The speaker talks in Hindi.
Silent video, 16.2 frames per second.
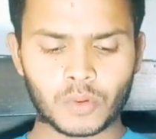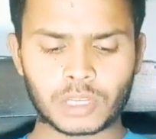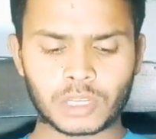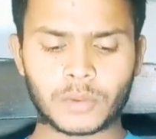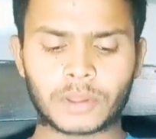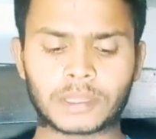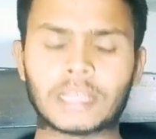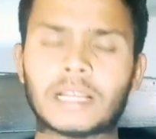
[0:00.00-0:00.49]

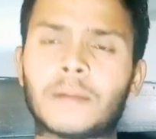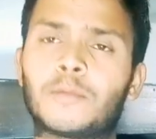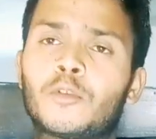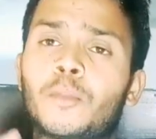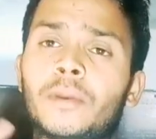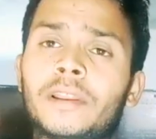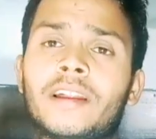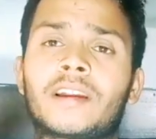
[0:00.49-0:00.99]
उसके बाद गाइज
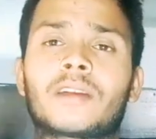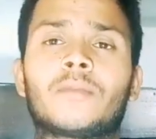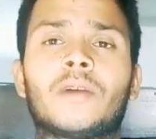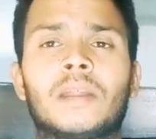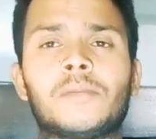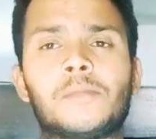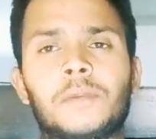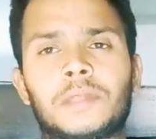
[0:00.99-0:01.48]
आपको प्लेयर के
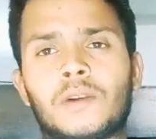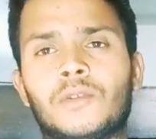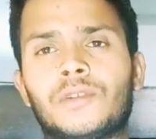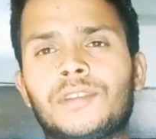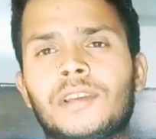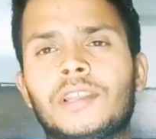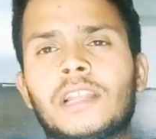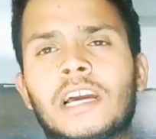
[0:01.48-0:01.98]
बारे में पता
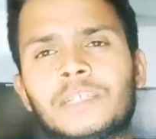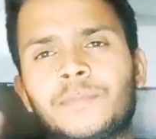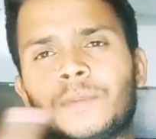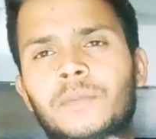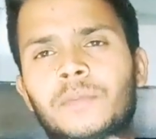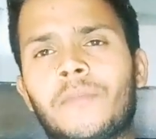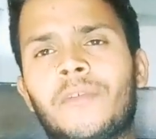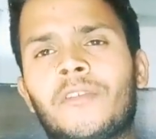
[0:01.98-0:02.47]
होना चाहिए लास्ट
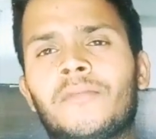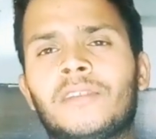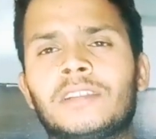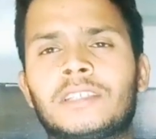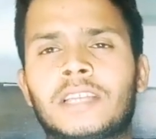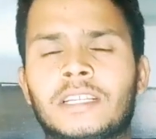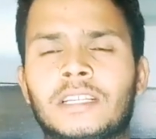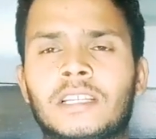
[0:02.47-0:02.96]
मैच में
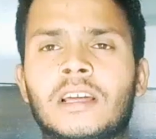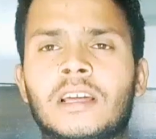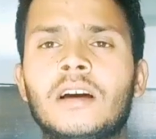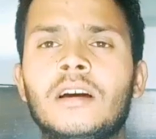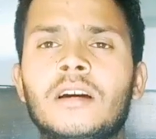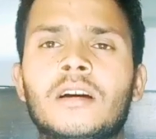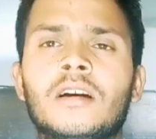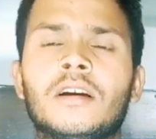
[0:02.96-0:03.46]
परफॉर्मेंस कैसा था
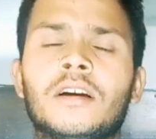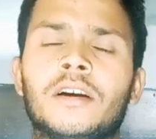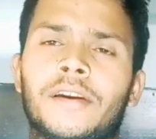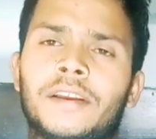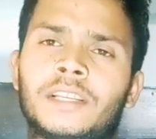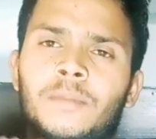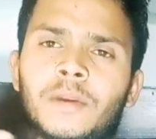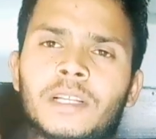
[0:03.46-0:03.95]

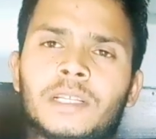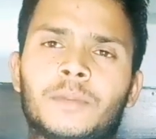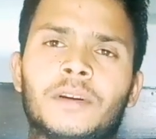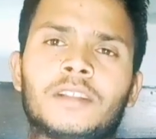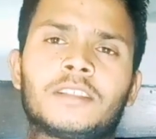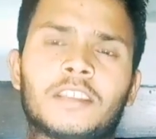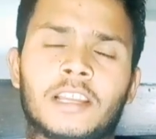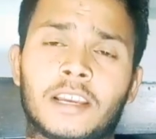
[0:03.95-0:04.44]
इस मैच
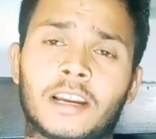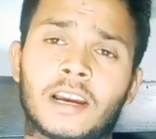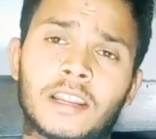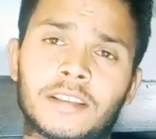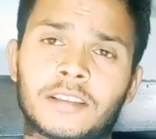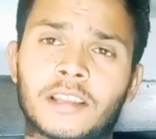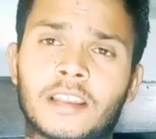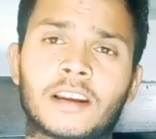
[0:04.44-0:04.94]
में चलेगा
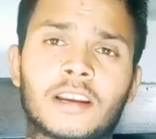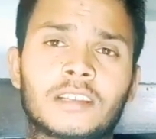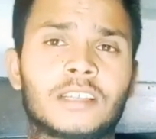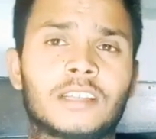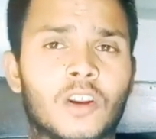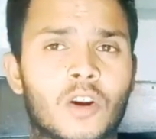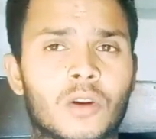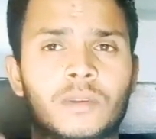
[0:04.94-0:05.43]
नहीं चलेगा इस
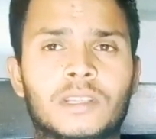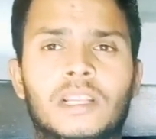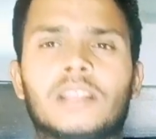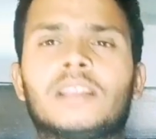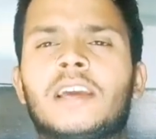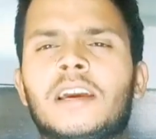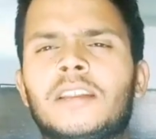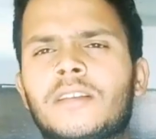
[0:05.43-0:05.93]
ग्राउंड पर
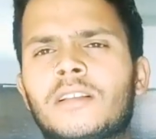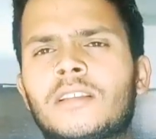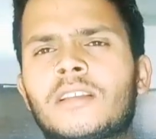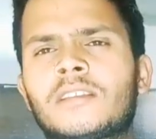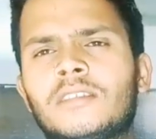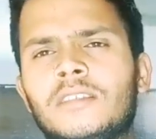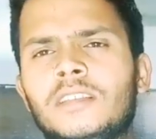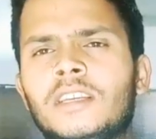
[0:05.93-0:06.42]
चलता है नहीं
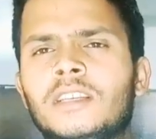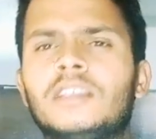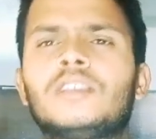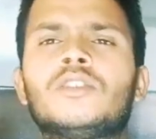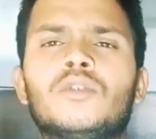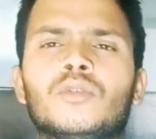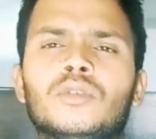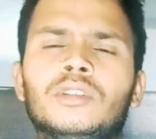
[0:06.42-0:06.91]
चलता ये
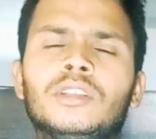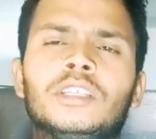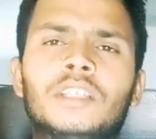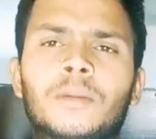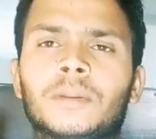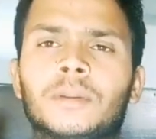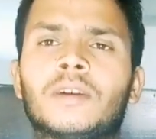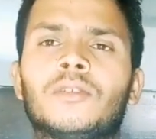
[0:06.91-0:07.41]
चीज़ें दो तीन
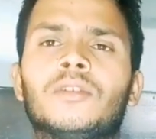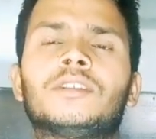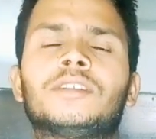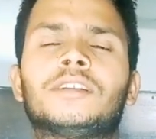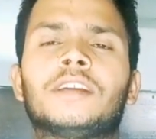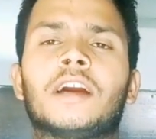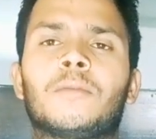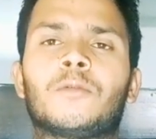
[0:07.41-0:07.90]
चीज़ें पता होना
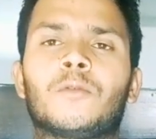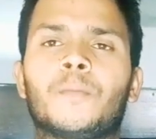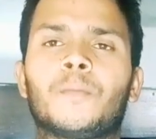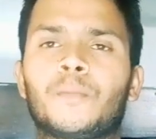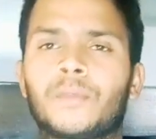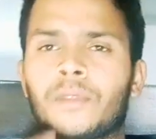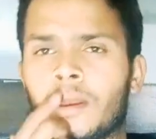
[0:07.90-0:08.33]
चाहिए आपको